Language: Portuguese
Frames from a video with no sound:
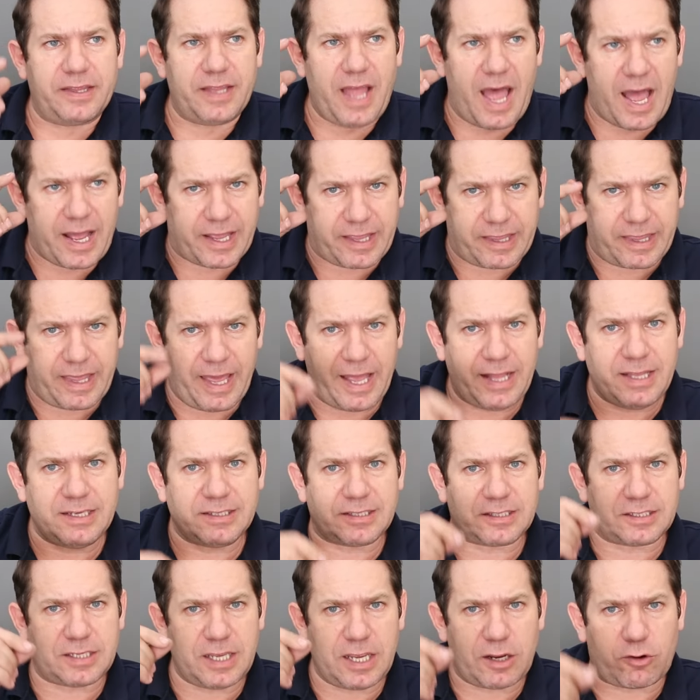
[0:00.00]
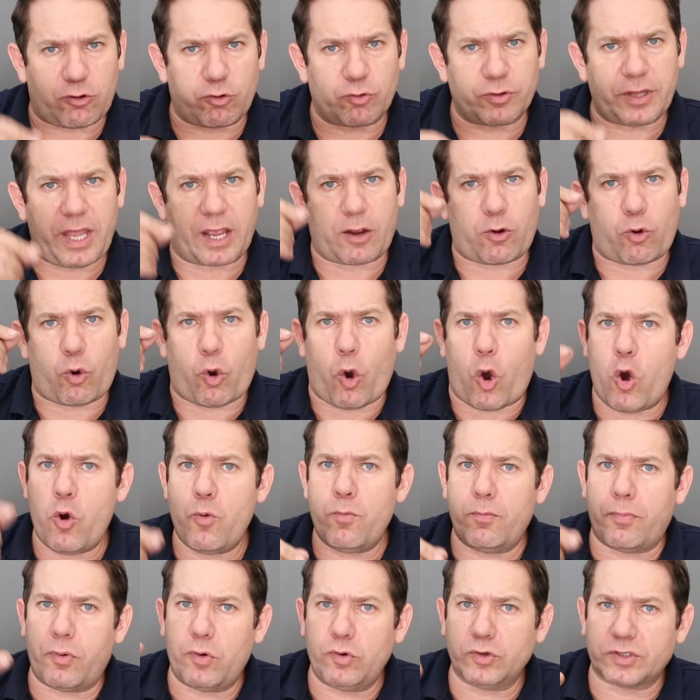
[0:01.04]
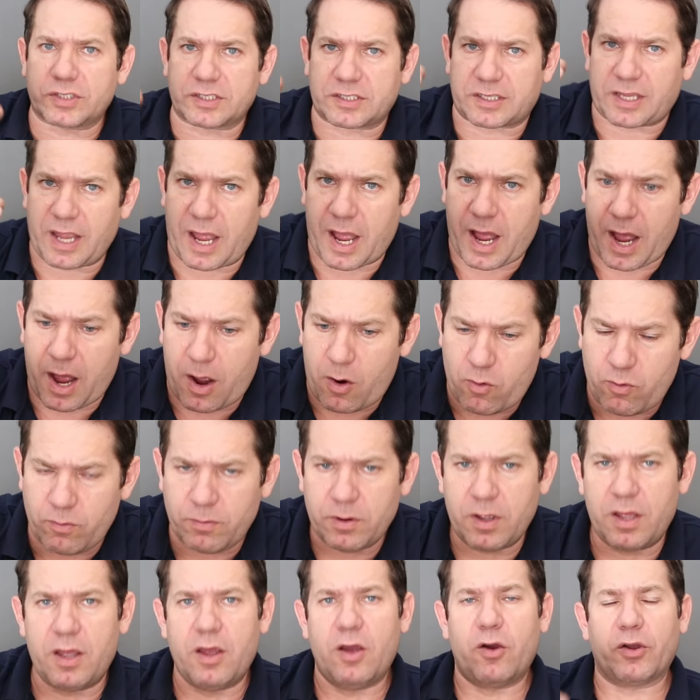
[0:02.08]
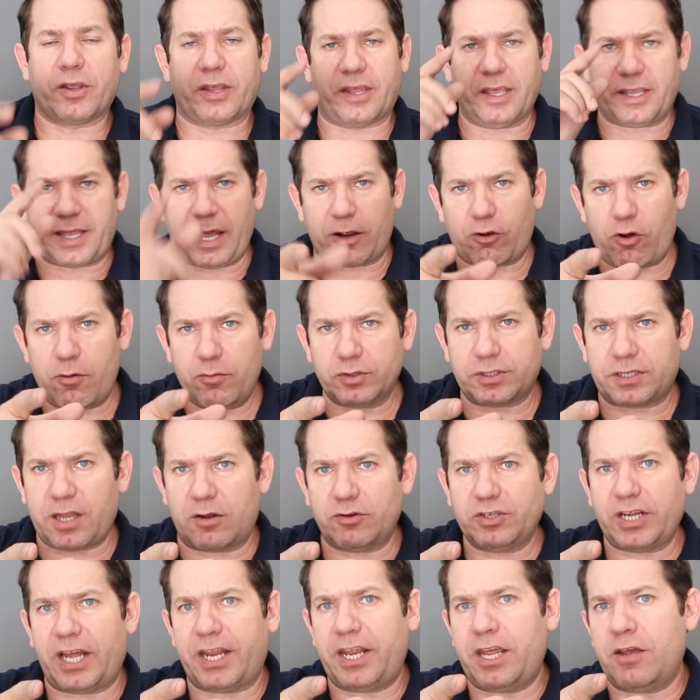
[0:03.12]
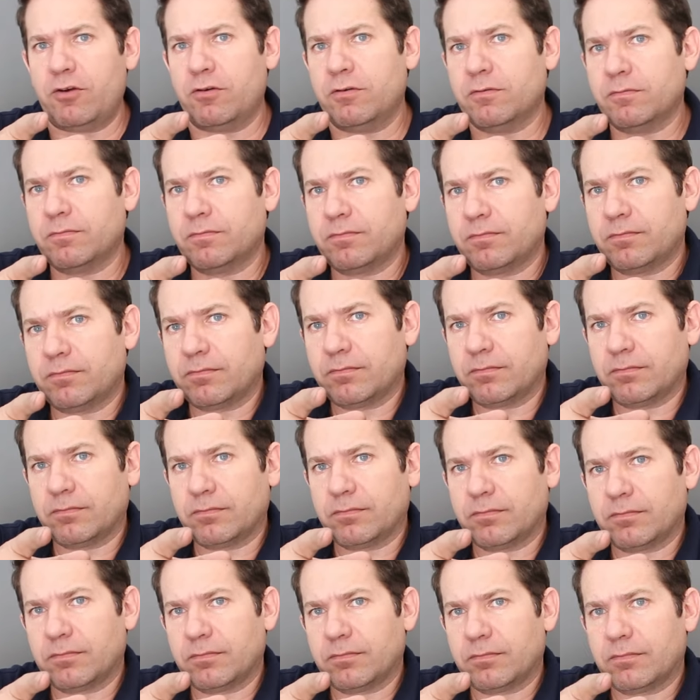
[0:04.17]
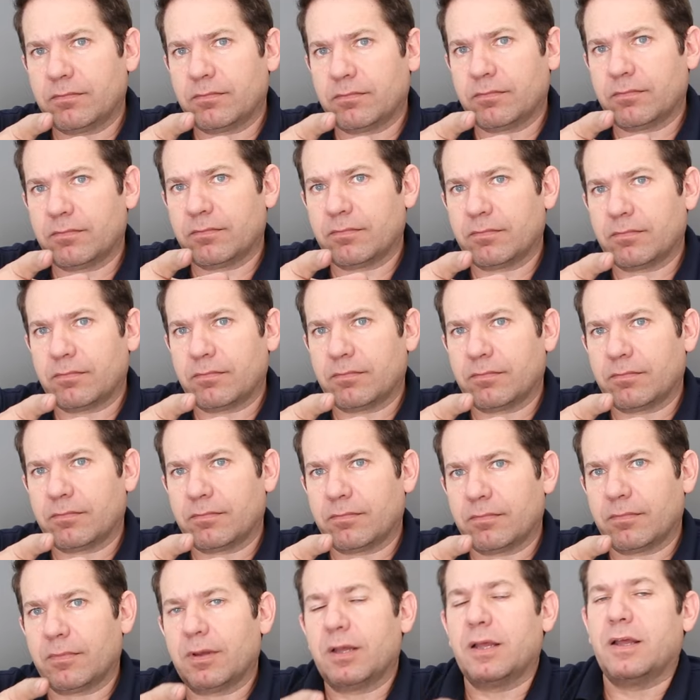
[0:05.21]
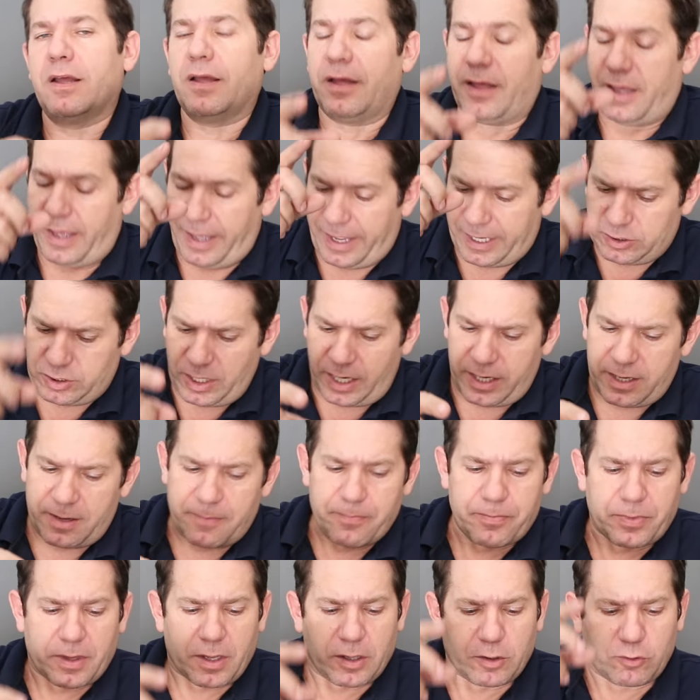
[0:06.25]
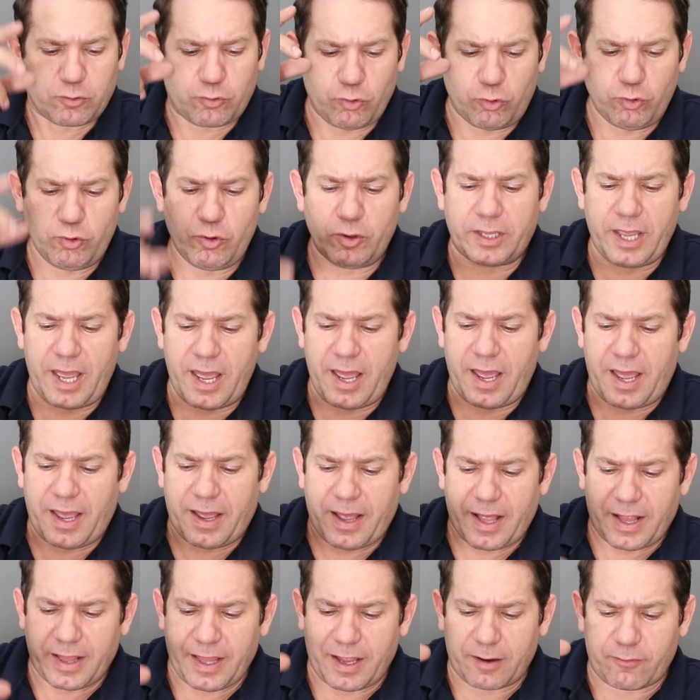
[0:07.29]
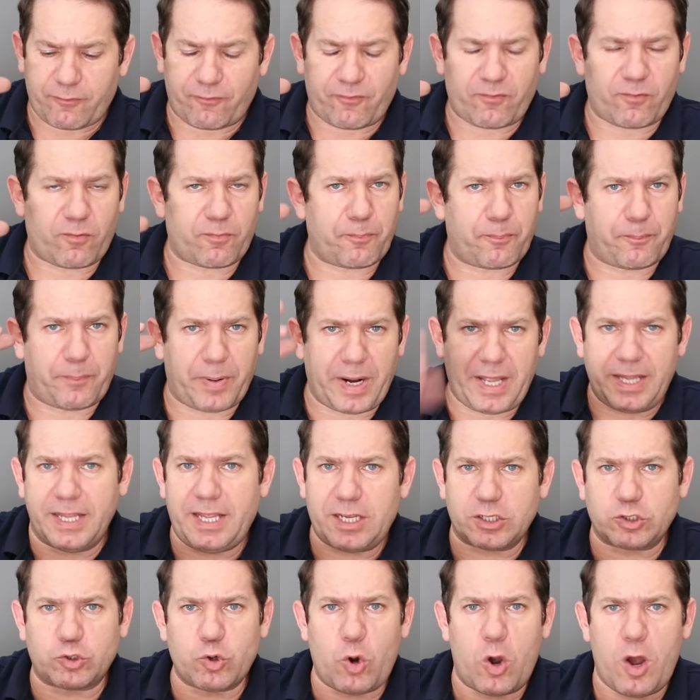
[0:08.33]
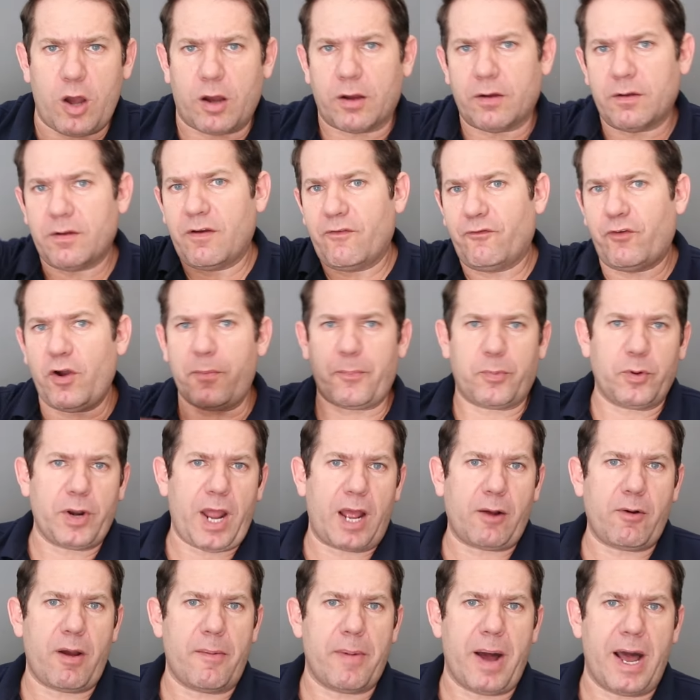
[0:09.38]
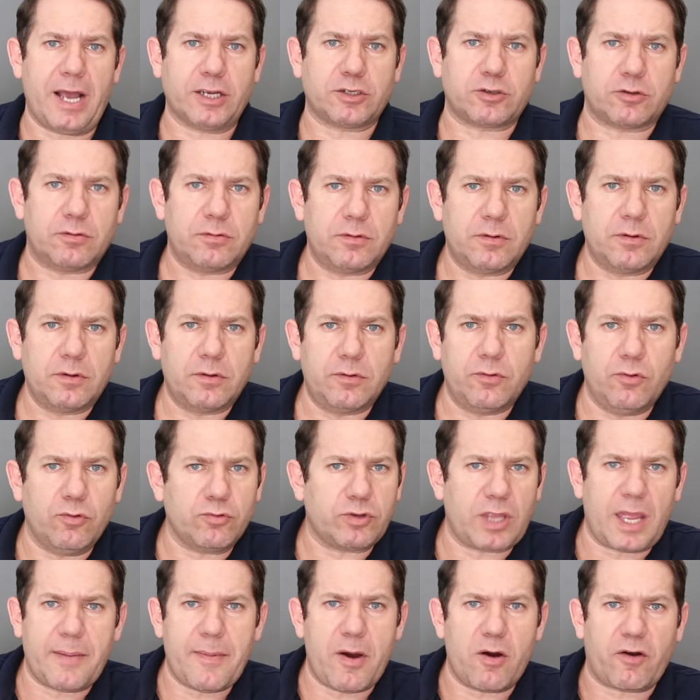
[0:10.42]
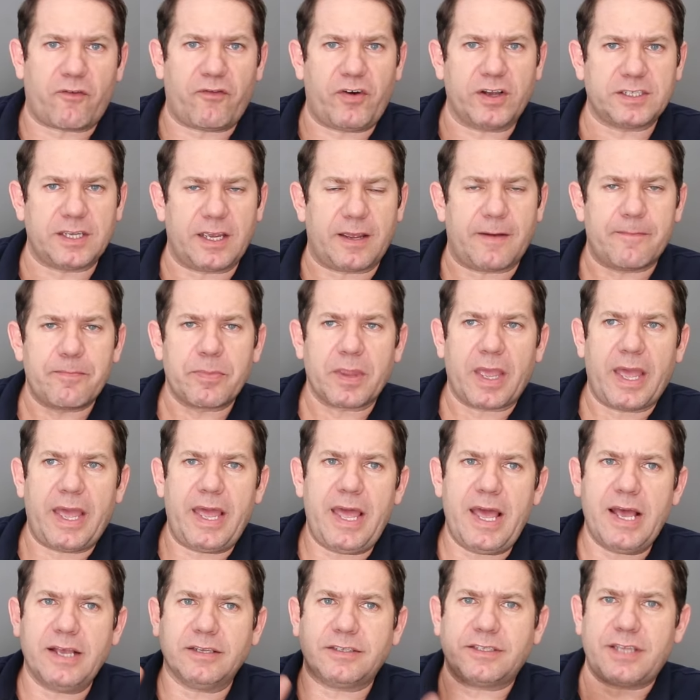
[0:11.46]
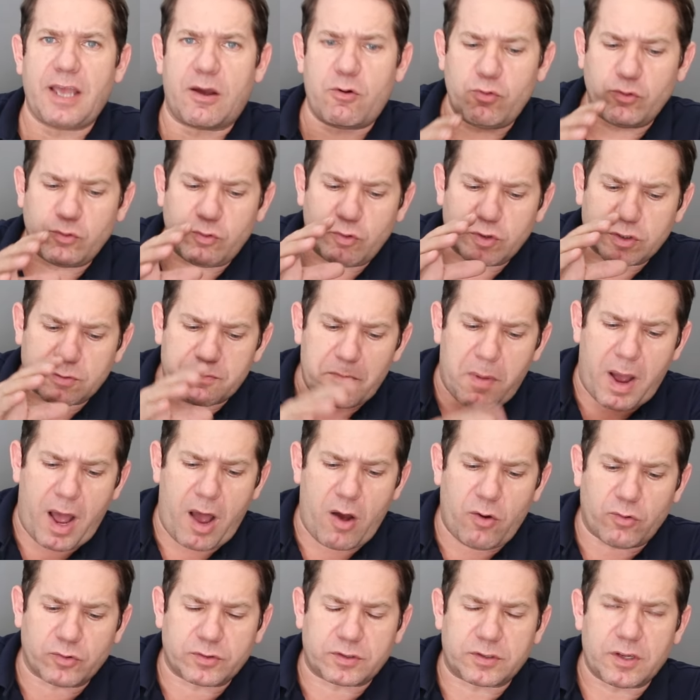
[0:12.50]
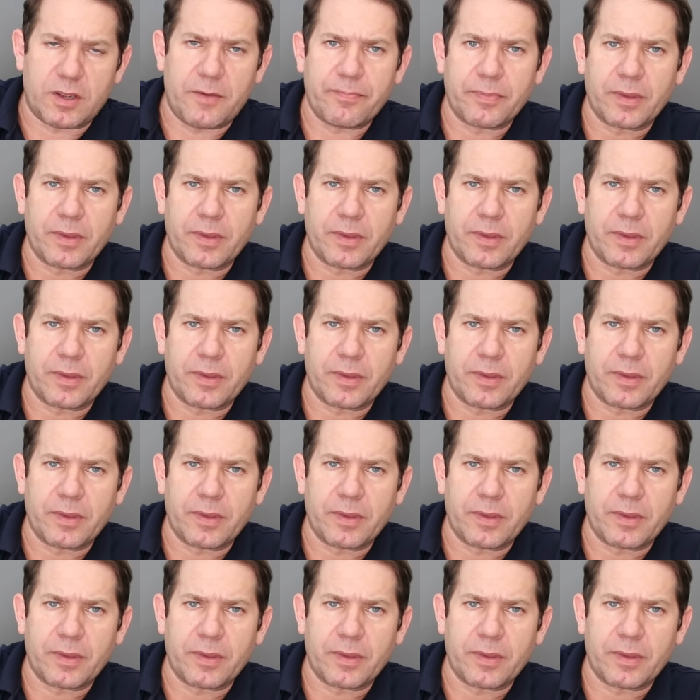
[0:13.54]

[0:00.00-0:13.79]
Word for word: naquele ciclo de combustão, o que, que é combustão, Jairinho? Uma explosão controlada. É isso aí. Tudo que ela planejou foi por água abaixo. Não tem mais o que fazer. Esse é um dos maus